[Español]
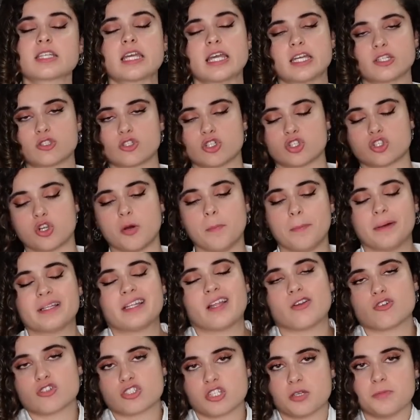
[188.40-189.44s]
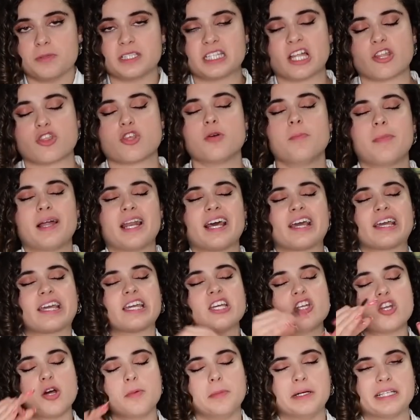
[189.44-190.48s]
que estos son pantalones de imitación, ¿vale?
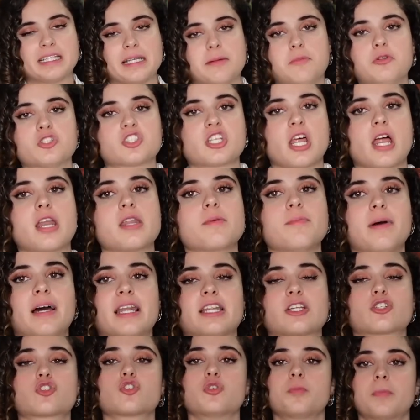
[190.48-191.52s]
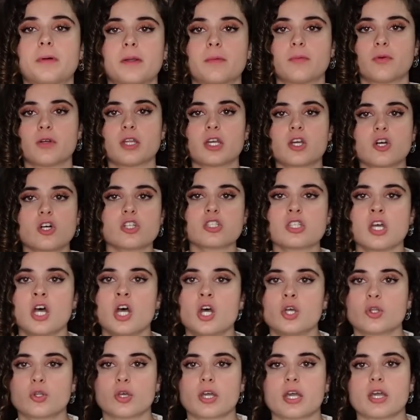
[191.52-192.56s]
Aquí no matamos animales súper bonitos,
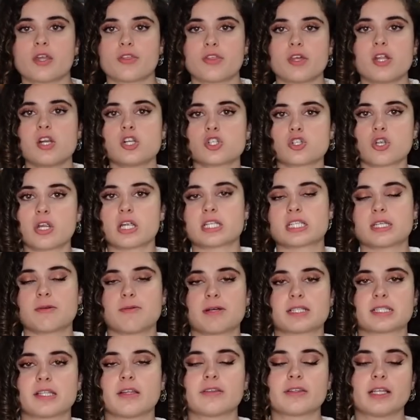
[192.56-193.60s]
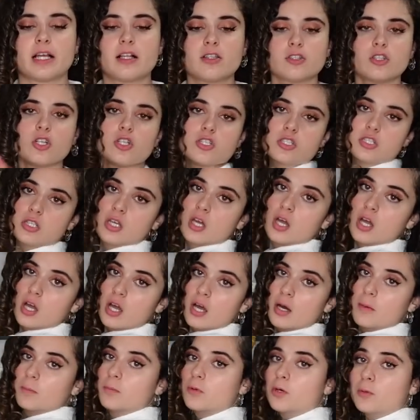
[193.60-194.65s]
tengo que decirlo, son así bastante altos.
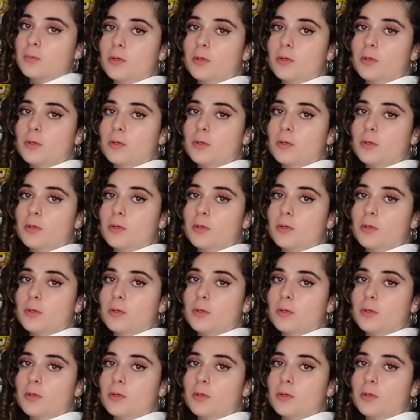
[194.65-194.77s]
Muy